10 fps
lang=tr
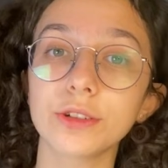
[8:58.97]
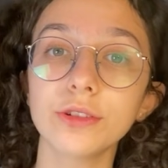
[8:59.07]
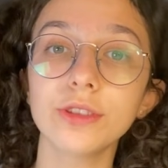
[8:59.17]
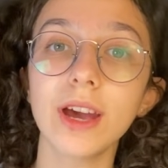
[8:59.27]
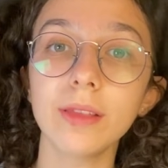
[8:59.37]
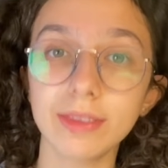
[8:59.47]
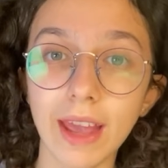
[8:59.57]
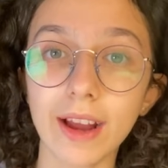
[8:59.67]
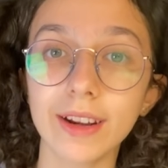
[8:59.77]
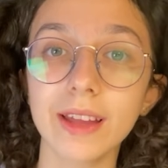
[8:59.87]
günden
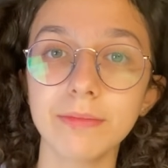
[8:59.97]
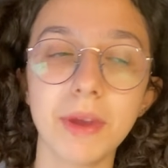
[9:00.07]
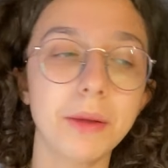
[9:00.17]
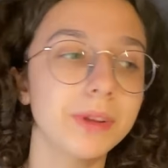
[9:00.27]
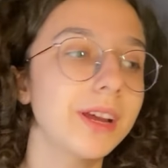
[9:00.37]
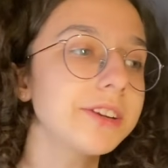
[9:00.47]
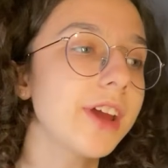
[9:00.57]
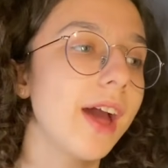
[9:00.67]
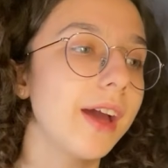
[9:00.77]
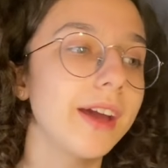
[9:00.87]
tekrardan merhabalar.
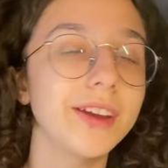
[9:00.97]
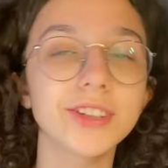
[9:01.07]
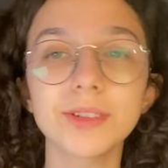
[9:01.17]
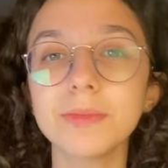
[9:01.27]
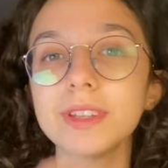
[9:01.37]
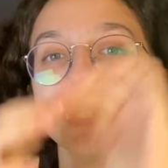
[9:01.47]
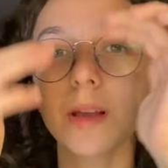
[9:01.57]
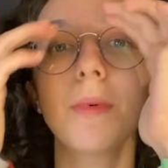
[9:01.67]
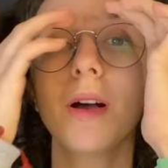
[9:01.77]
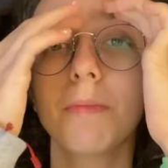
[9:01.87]
Ee, şimdi
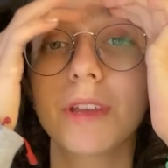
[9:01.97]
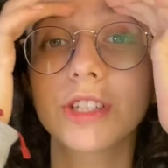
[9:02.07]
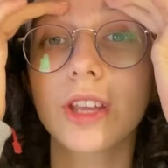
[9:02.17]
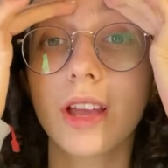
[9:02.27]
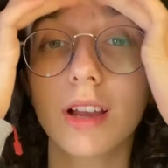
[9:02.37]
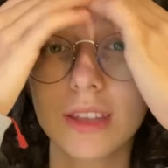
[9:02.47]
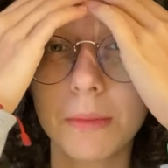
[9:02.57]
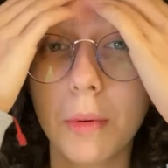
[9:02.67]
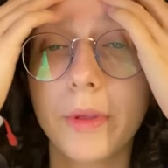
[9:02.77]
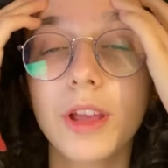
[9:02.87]
sabah 5'te
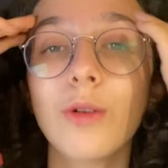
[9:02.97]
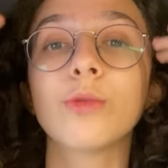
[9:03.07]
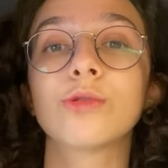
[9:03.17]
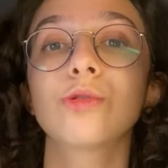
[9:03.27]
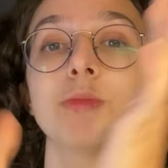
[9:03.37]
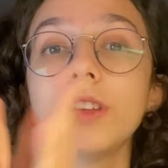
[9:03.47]
kalktım ama ne konuştuğumu hiç